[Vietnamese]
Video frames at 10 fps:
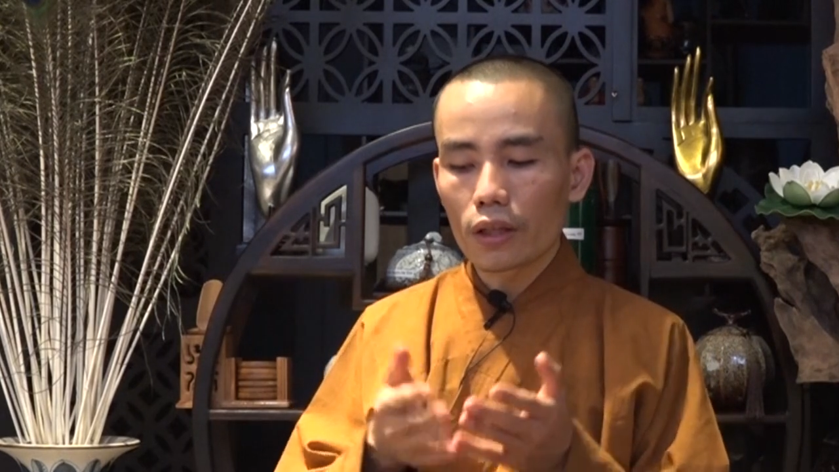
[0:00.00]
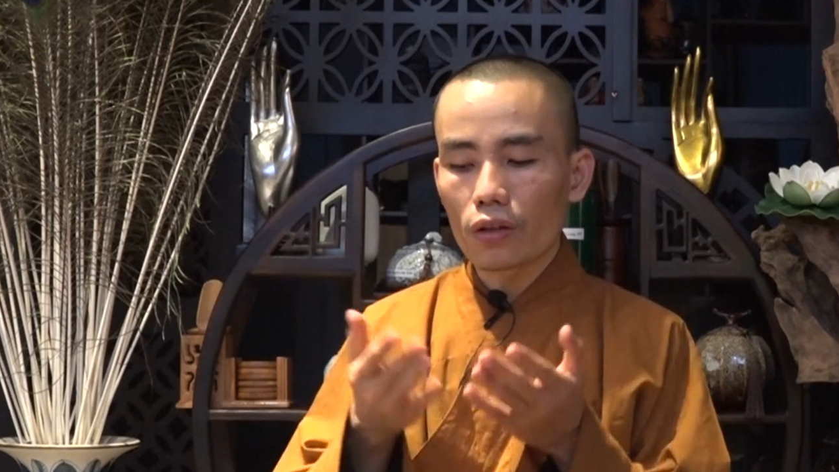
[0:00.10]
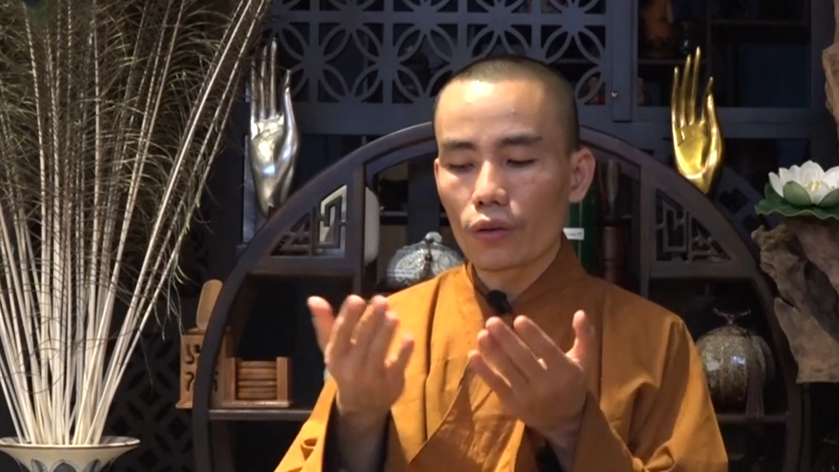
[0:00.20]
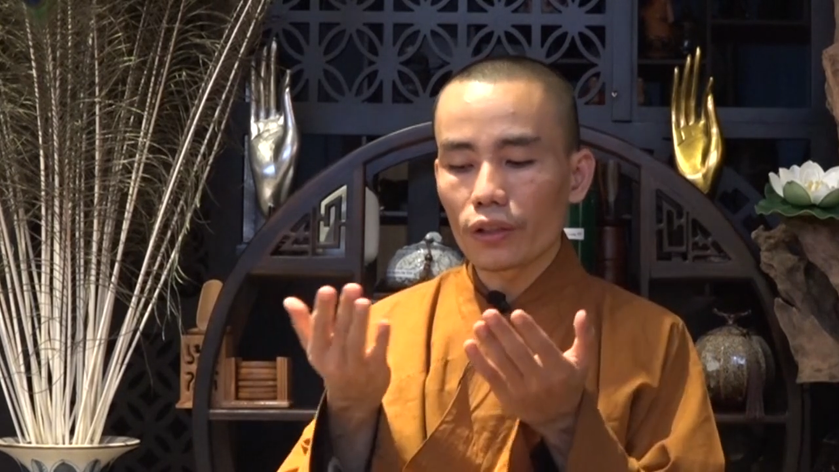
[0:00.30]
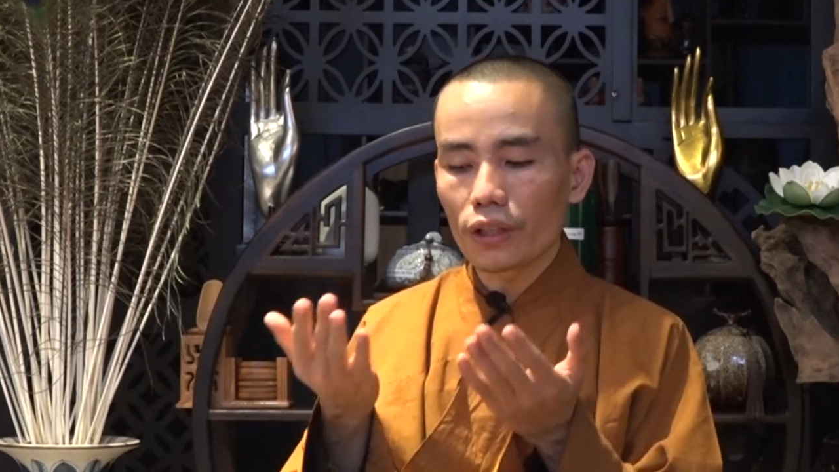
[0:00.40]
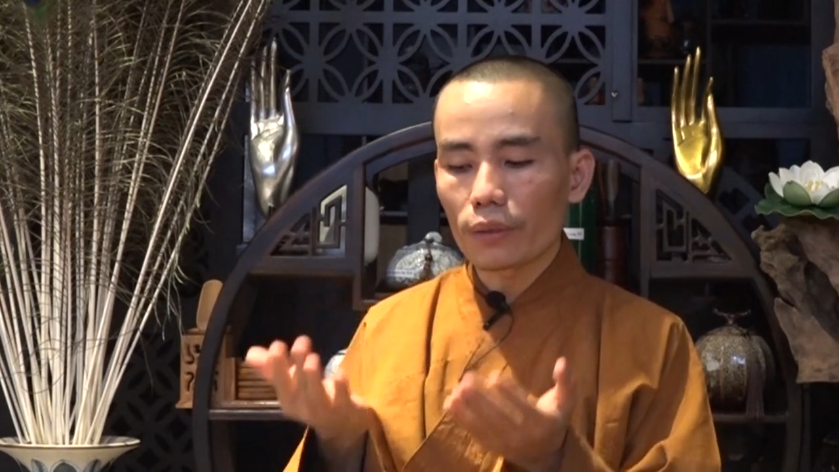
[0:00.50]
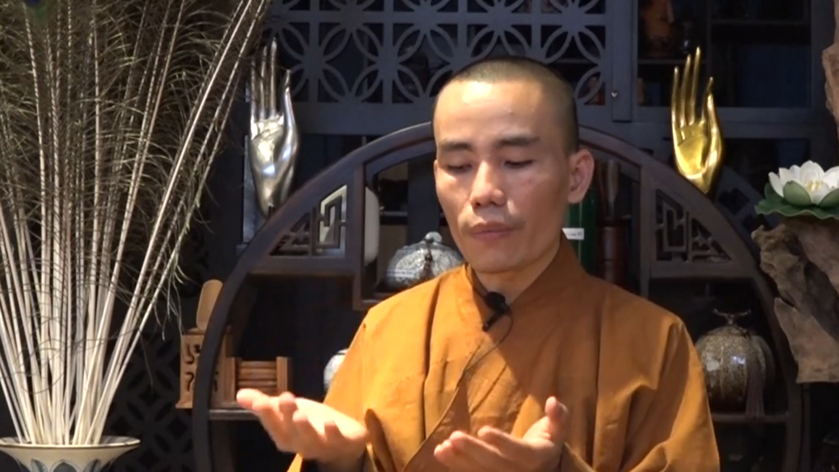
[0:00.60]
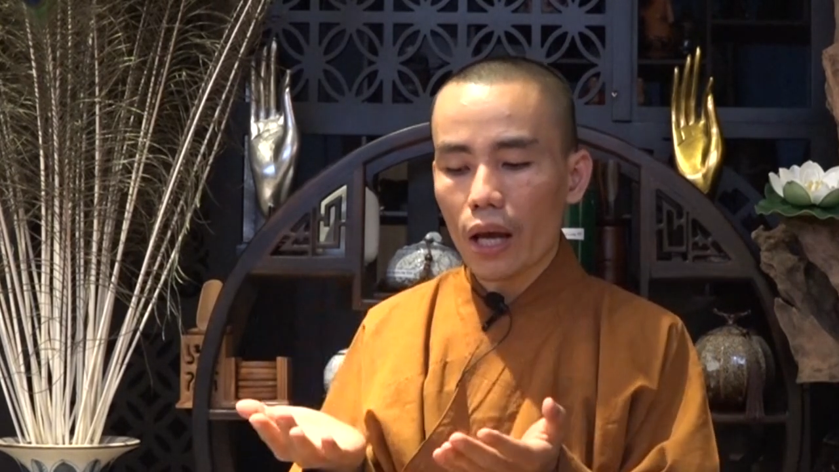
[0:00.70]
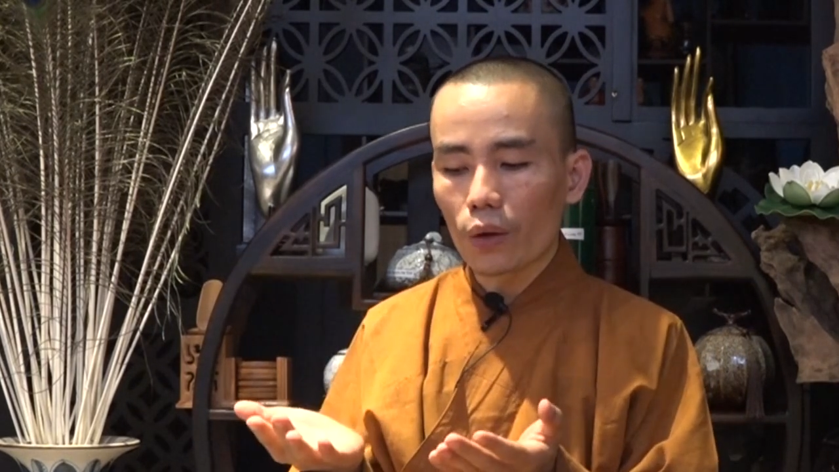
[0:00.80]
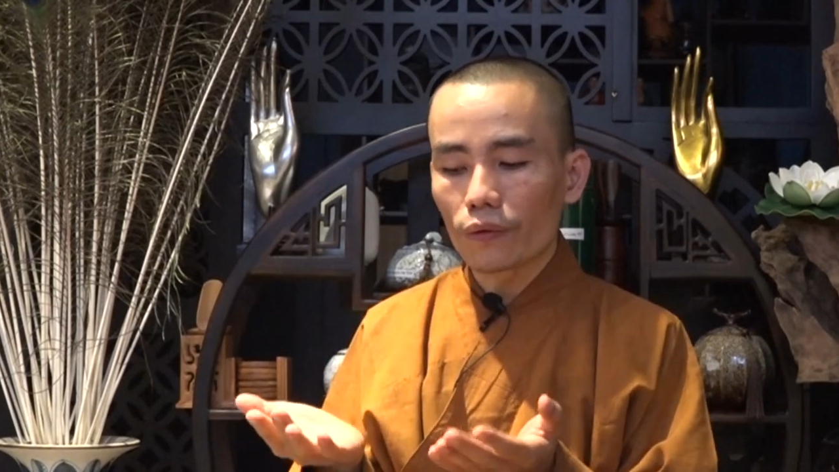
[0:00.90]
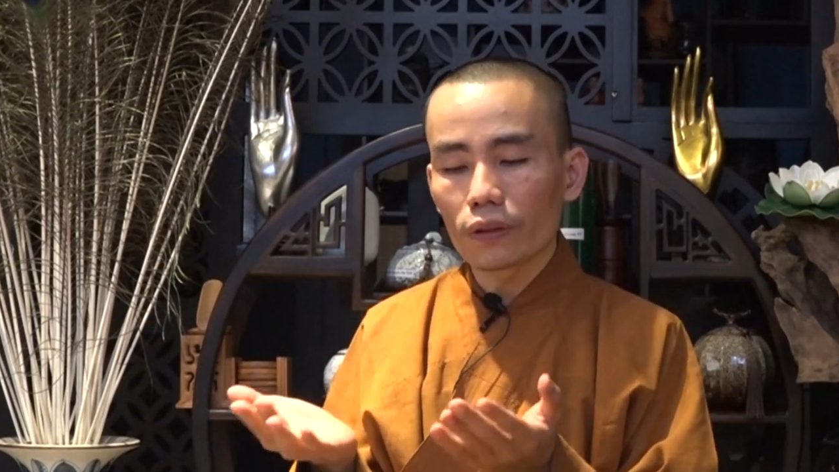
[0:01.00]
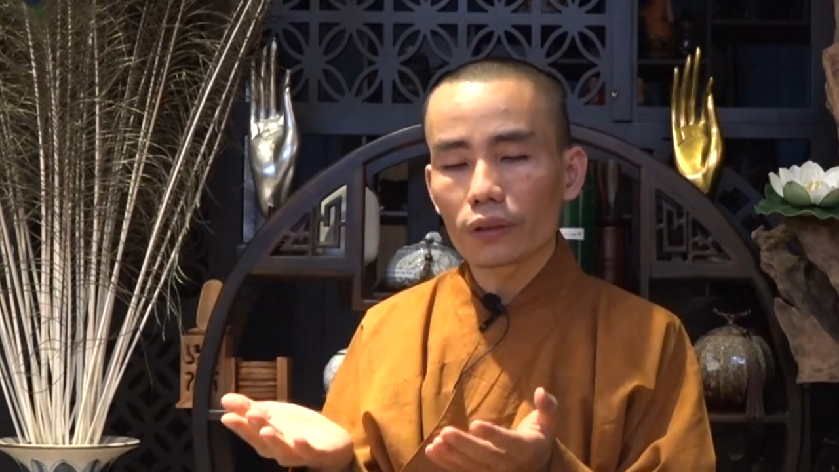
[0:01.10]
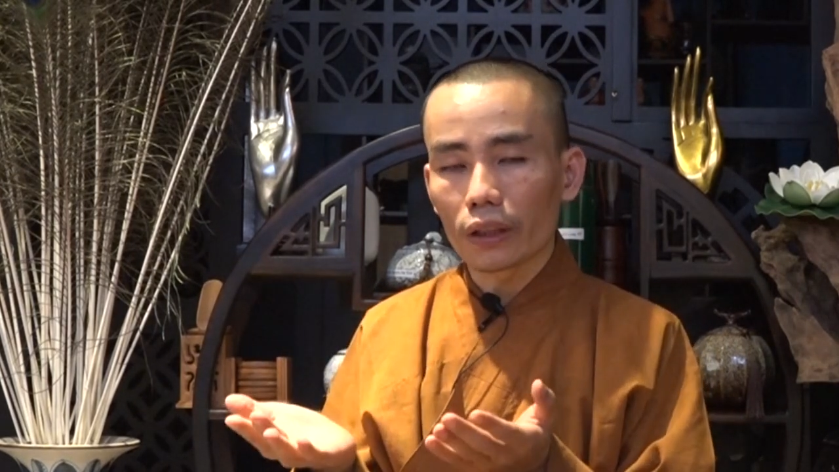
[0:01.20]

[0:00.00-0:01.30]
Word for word: ta ngồi trên chiếc bè của phương